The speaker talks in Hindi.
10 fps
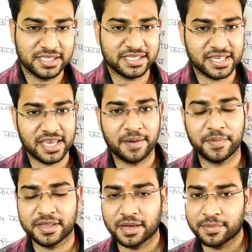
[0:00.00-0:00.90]
जैसा कि
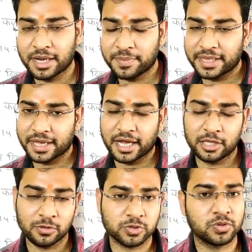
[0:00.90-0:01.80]
आपने थंबनेल में देखा
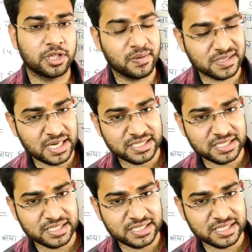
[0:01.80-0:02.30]
है दोस्तों दिवस